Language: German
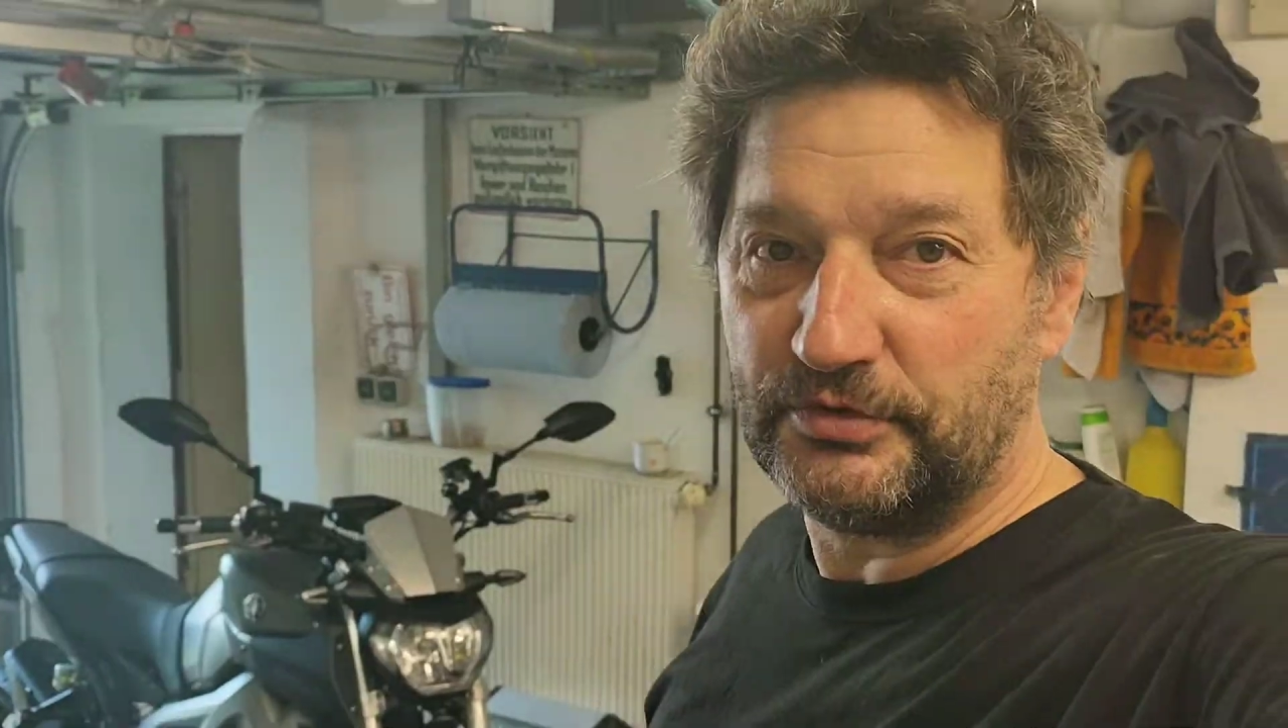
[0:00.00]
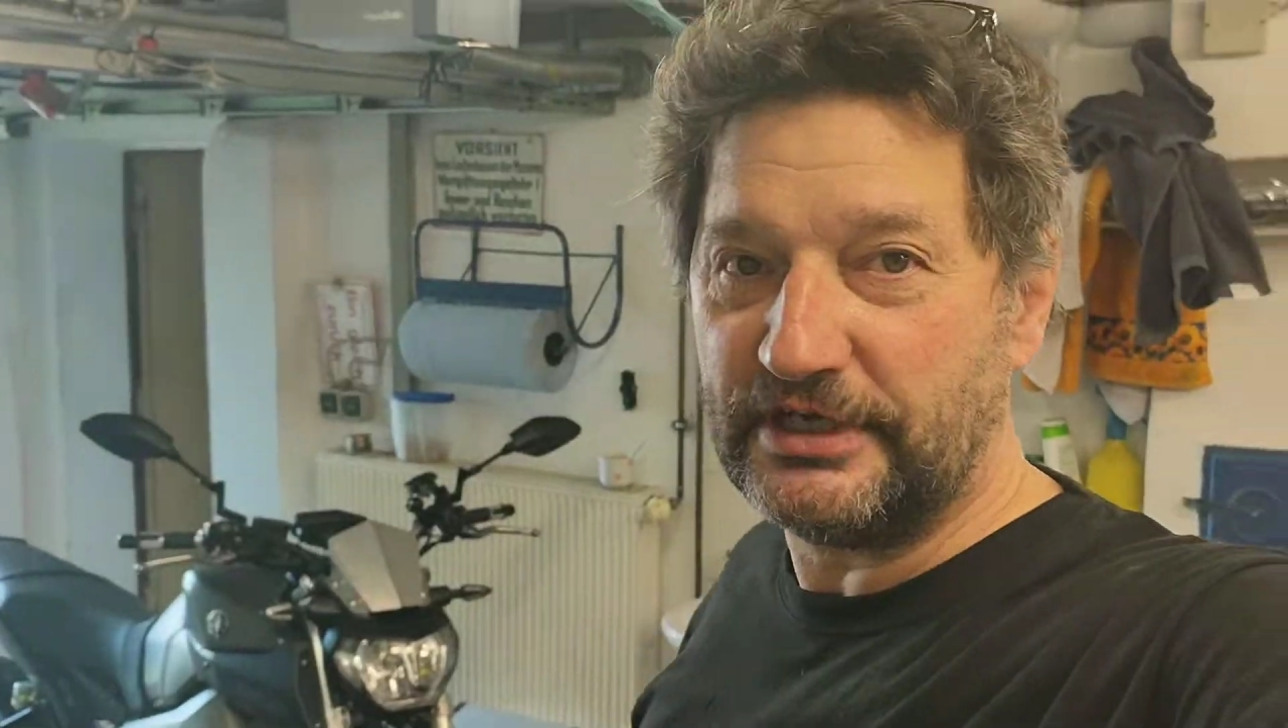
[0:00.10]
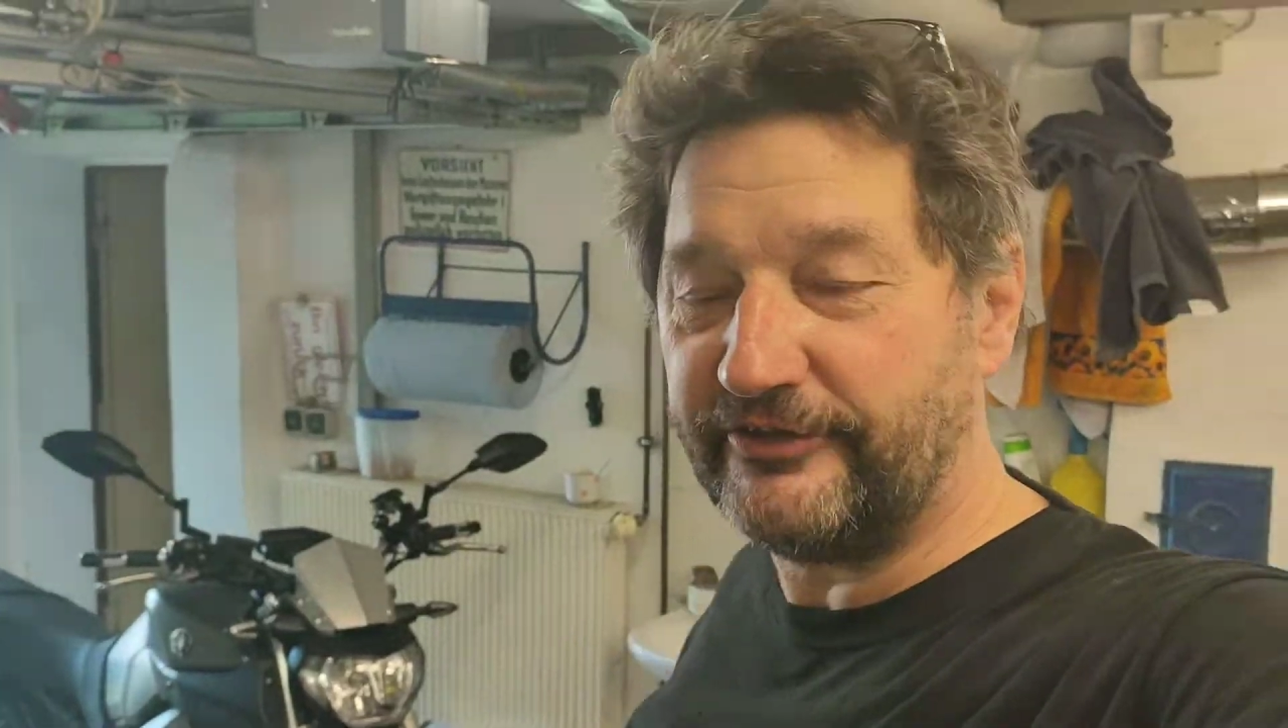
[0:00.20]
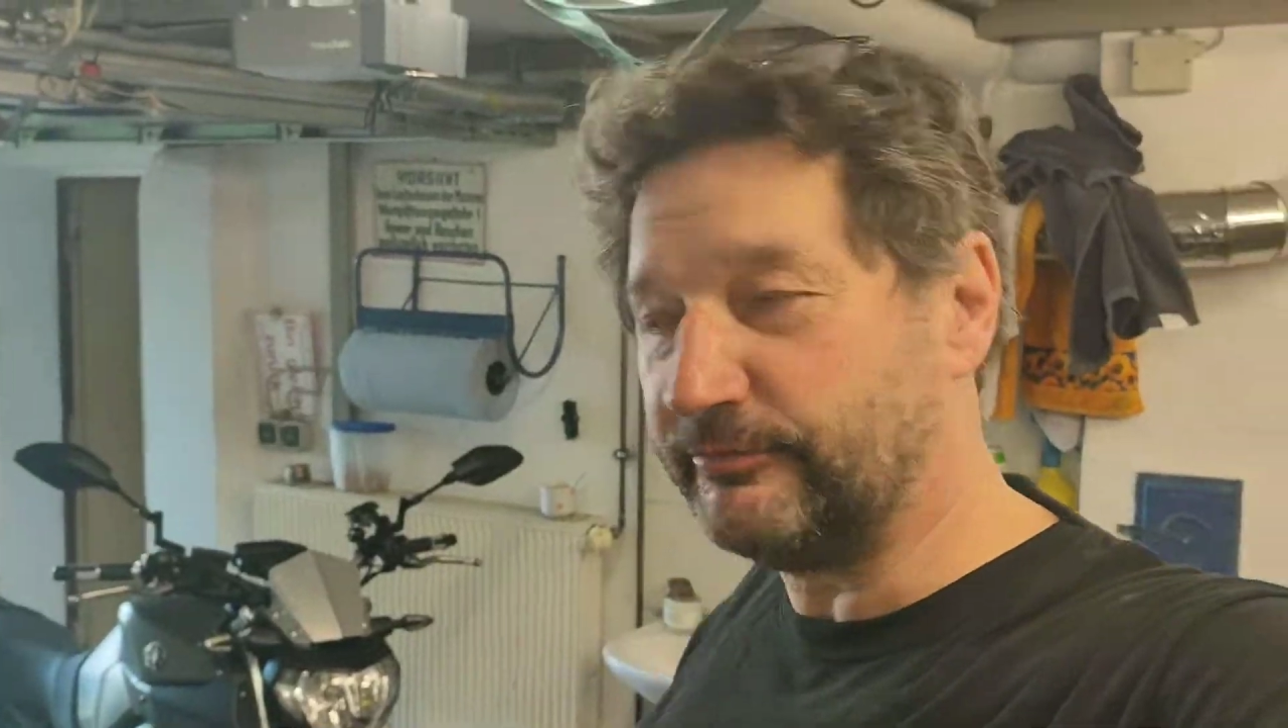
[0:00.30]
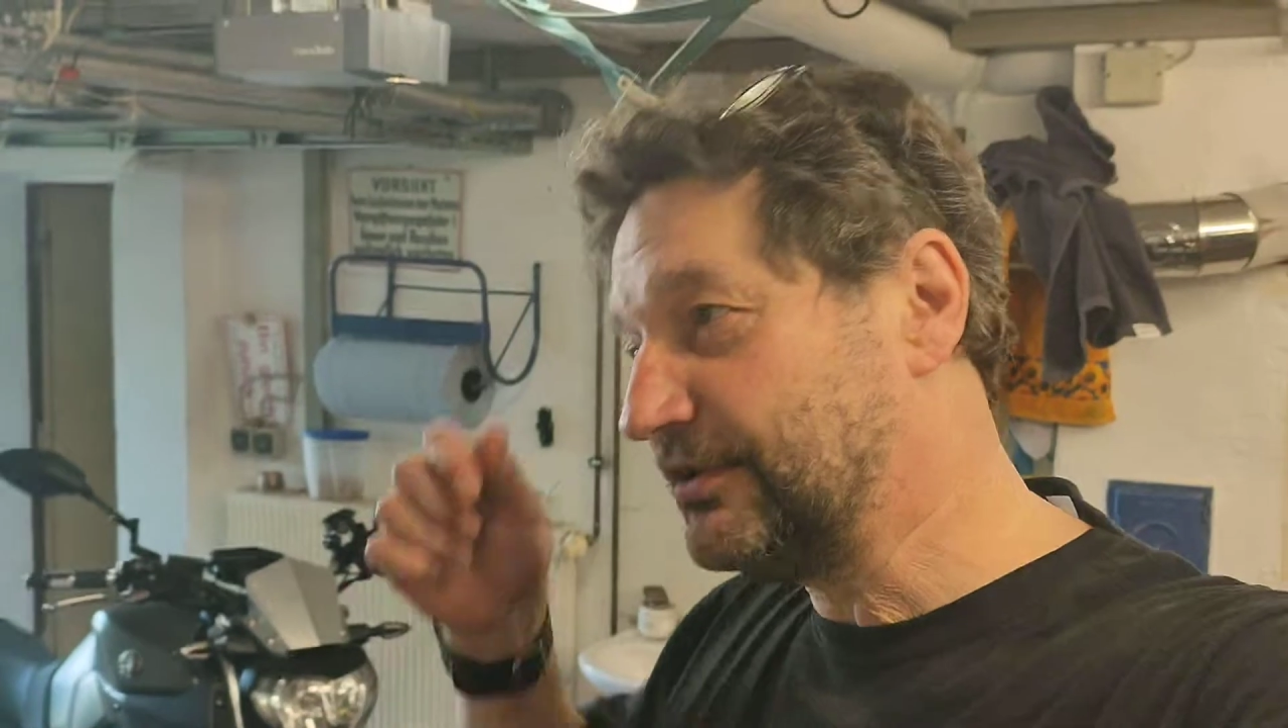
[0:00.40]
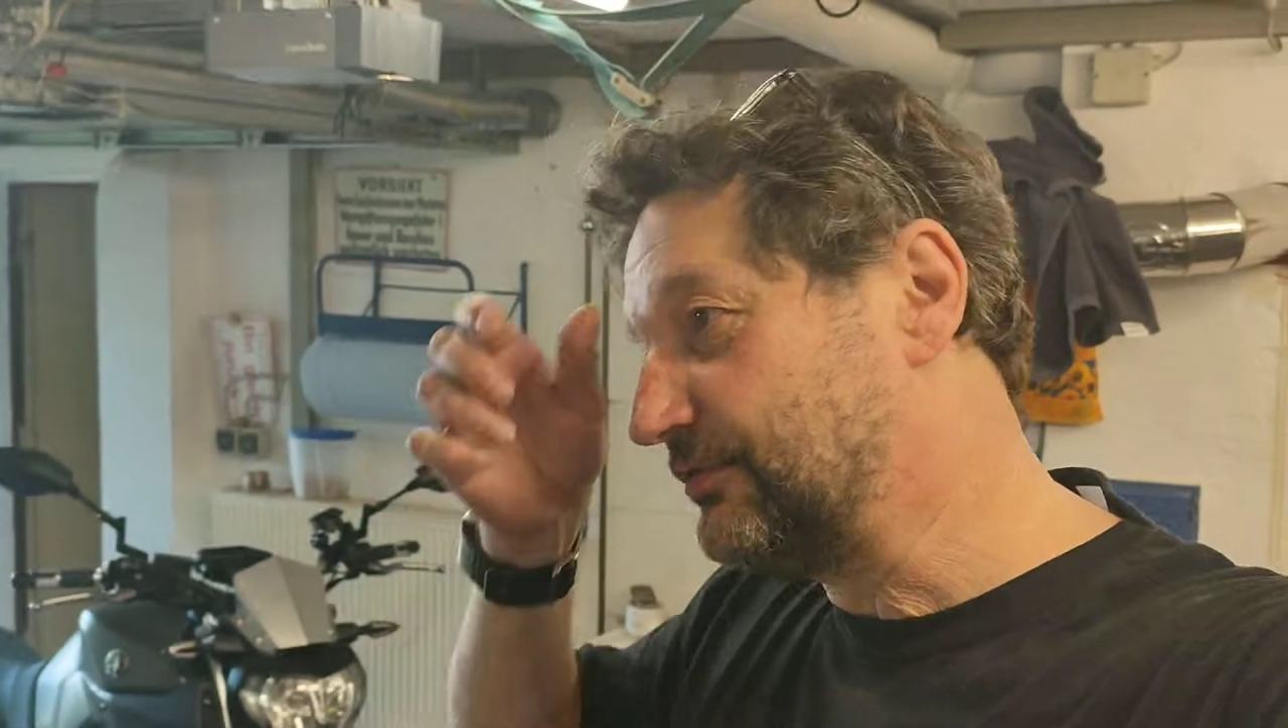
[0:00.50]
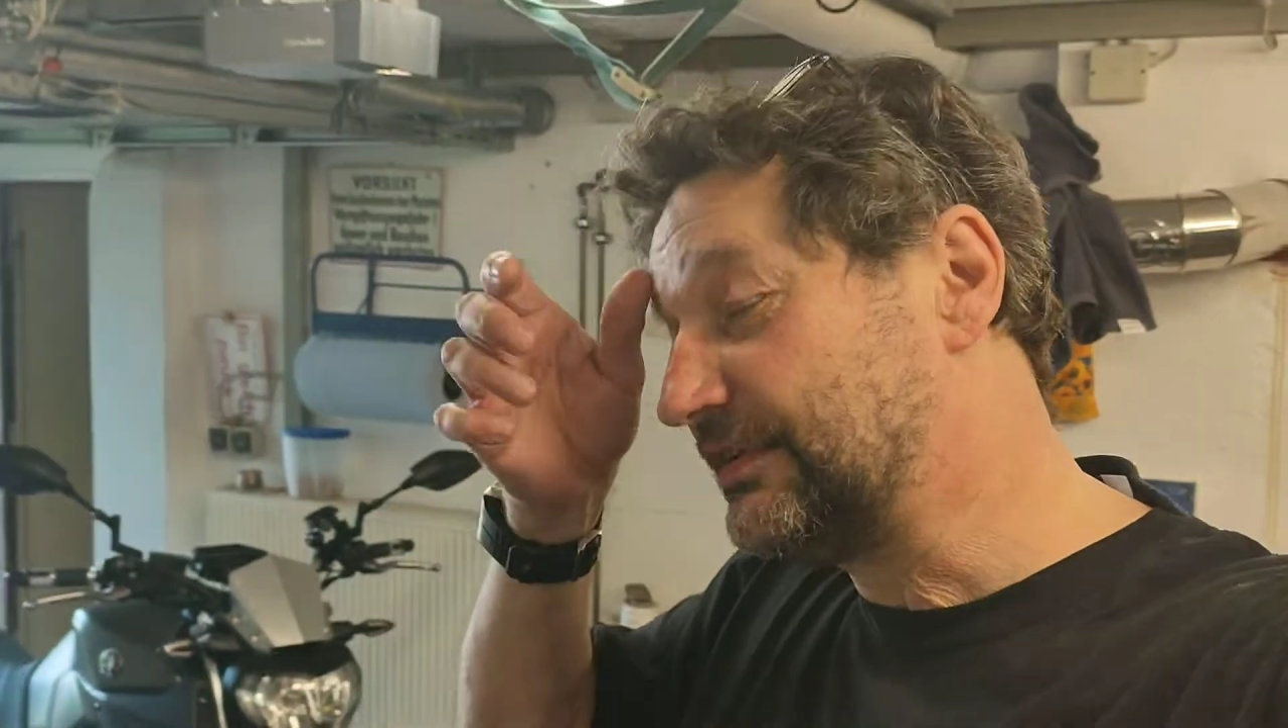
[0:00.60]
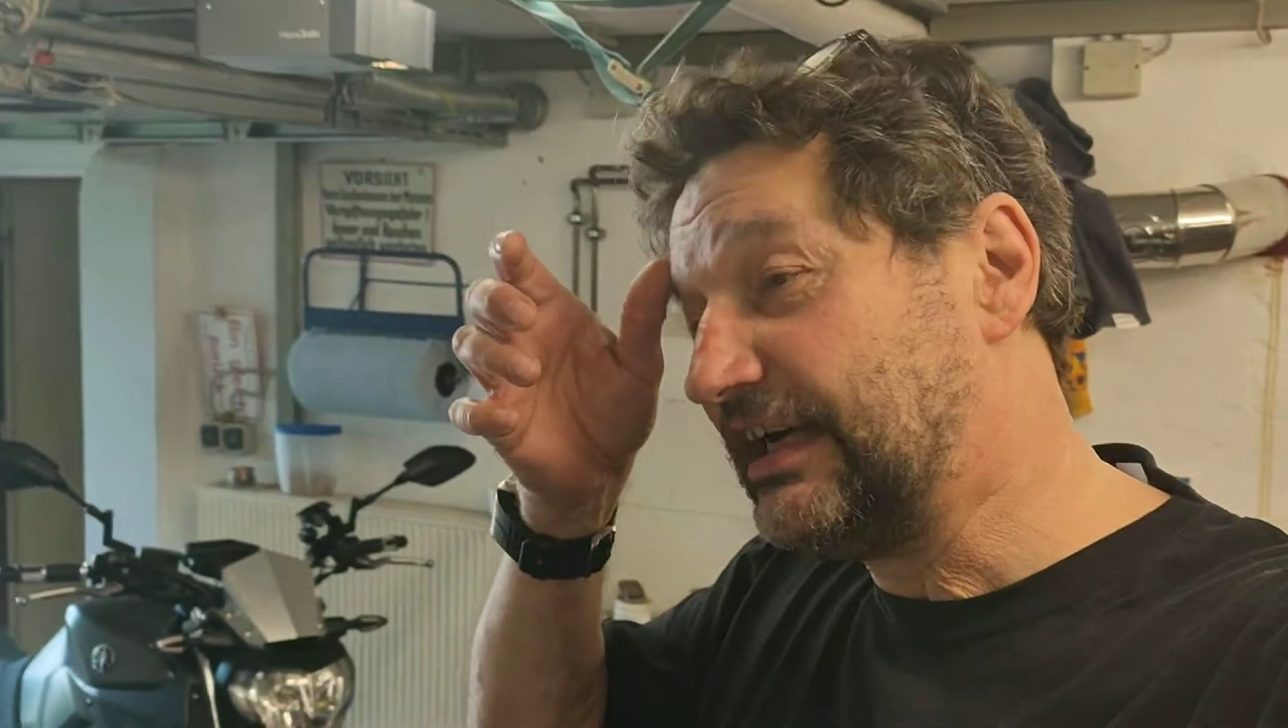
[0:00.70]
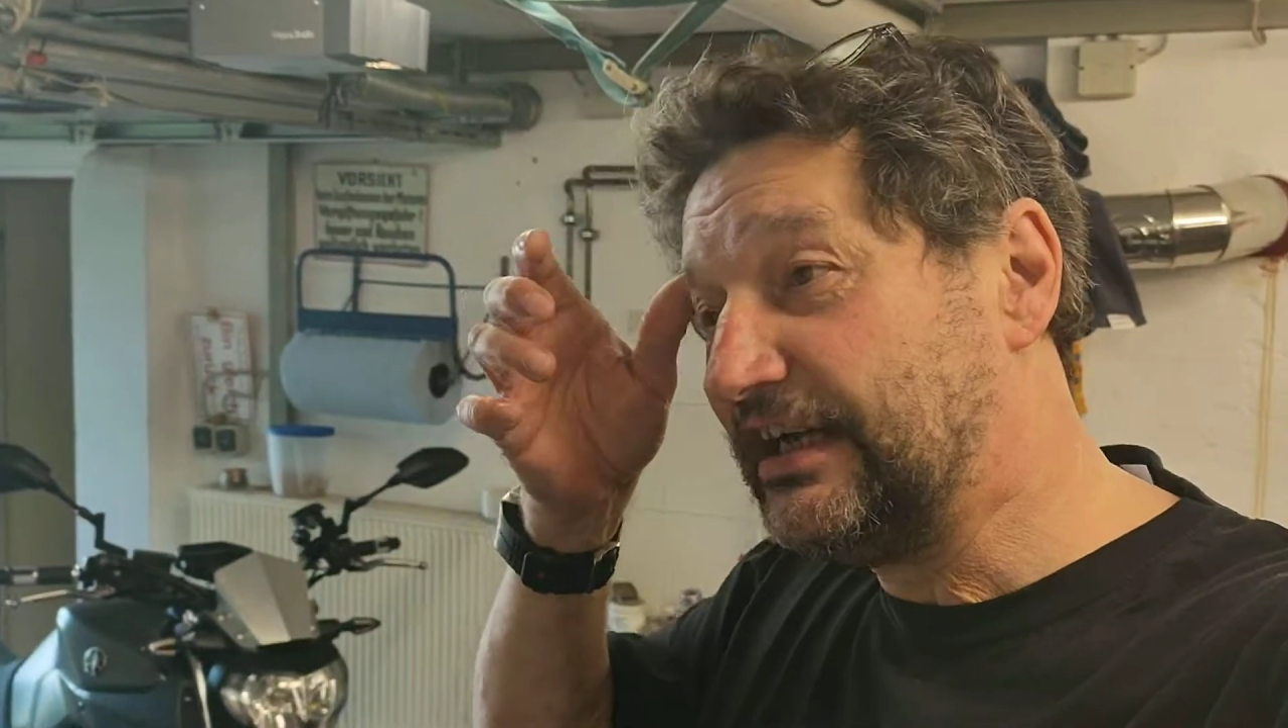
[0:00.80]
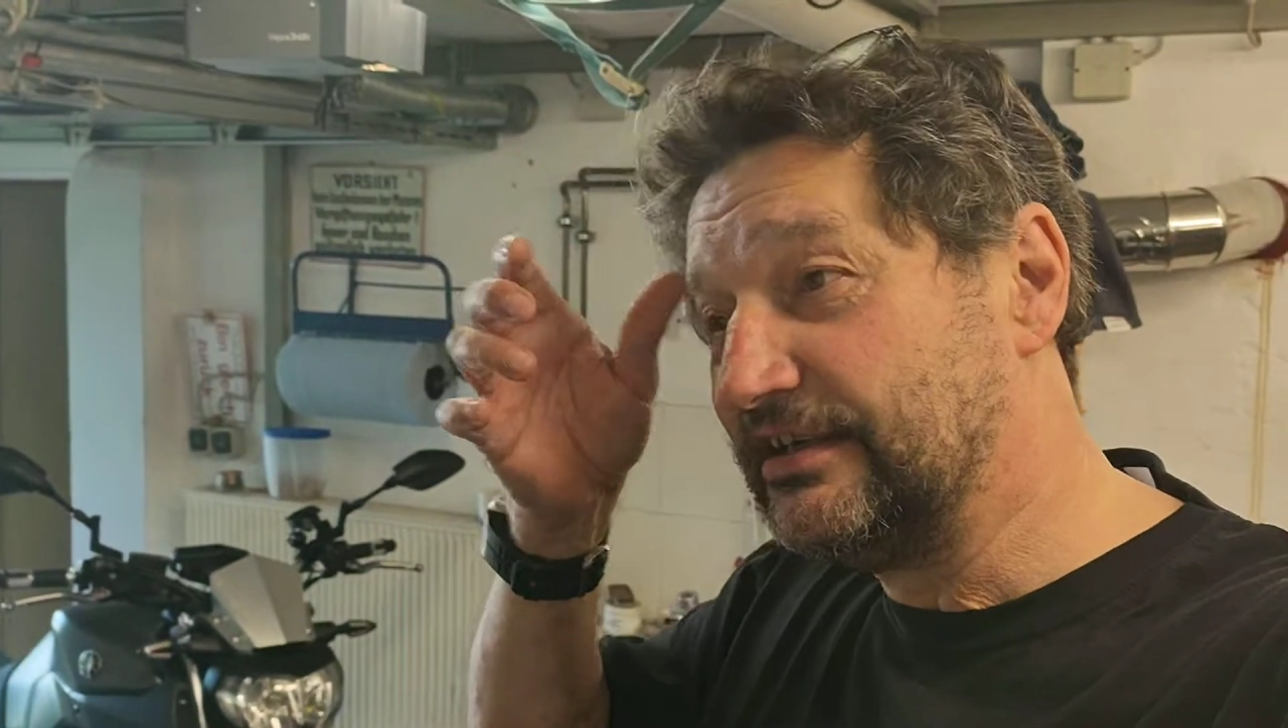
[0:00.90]
nervt mich
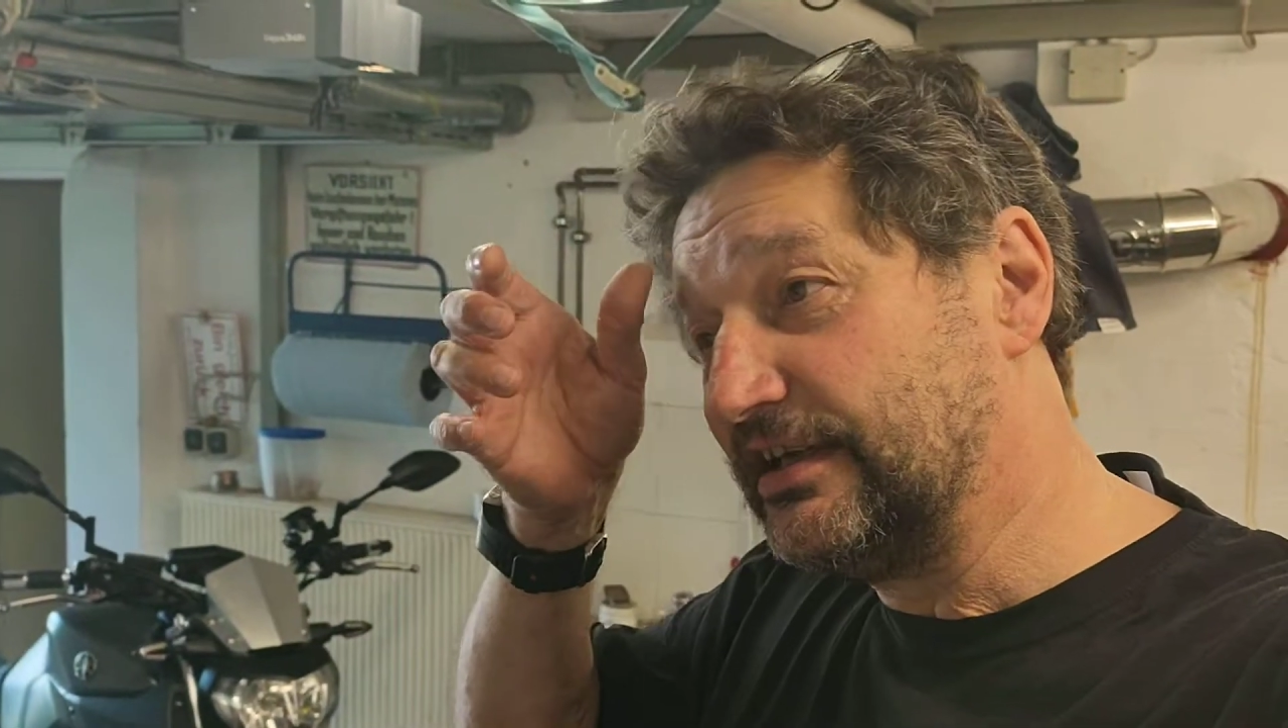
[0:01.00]
total,